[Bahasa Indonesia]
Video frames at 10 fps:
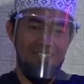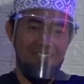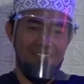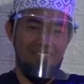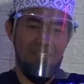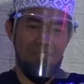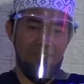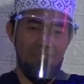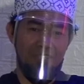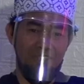selama
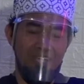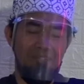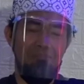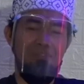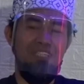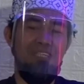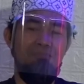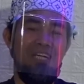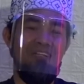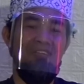Ramadan
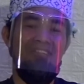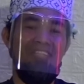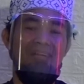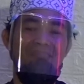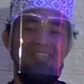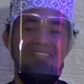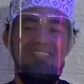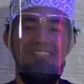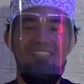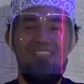minimal khotam
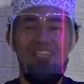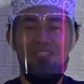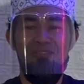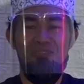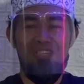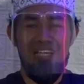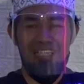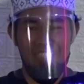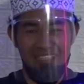satu kali.